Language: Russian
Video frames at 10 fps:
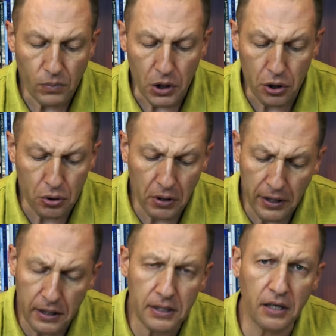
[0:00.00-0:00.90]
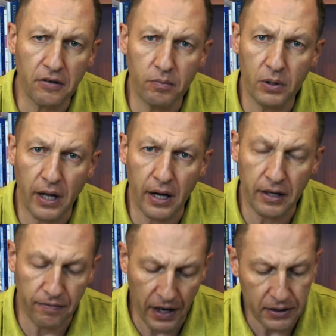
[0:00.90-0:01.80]
что ранняя церковь была
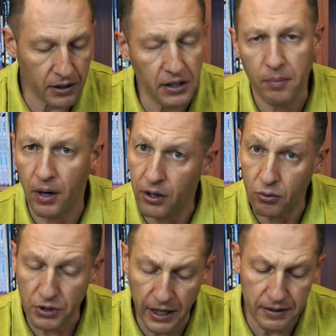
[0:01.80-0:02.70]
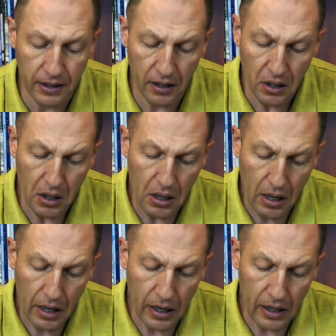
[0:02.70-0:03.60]
еврейская там, или иудейская,
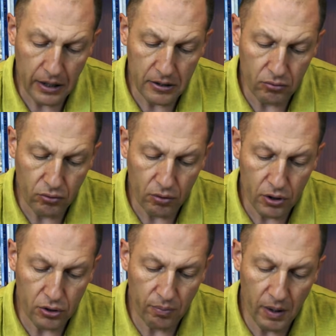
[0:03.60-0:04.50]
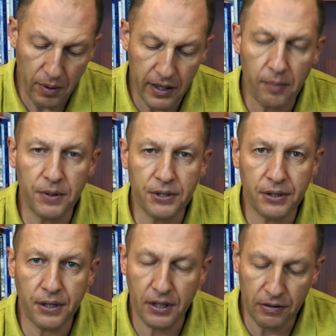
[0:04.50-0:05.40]
а, если угодно, что Библия
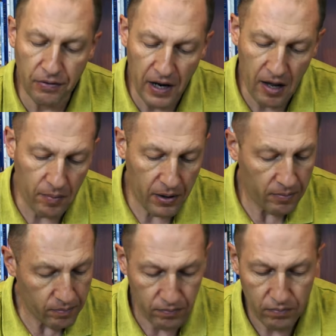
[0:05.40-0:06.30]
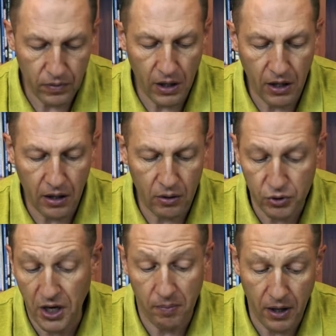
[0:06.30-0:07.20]
написана евреями и
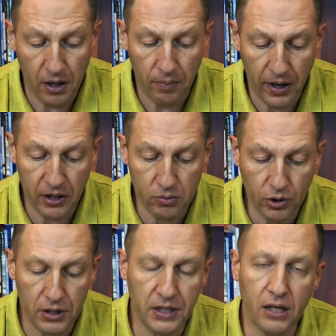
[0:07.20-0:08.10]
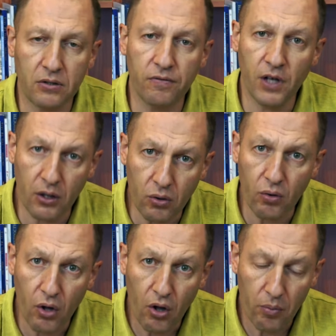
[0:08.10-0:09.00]
иудеями, и поэтому христианство в
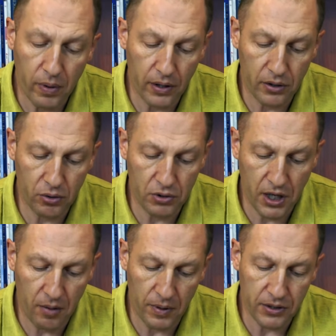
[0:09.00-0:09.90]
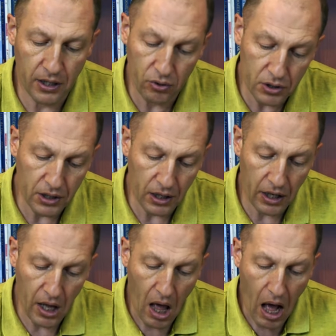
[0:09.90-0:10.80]
долгу перед иудеями с одной стороны,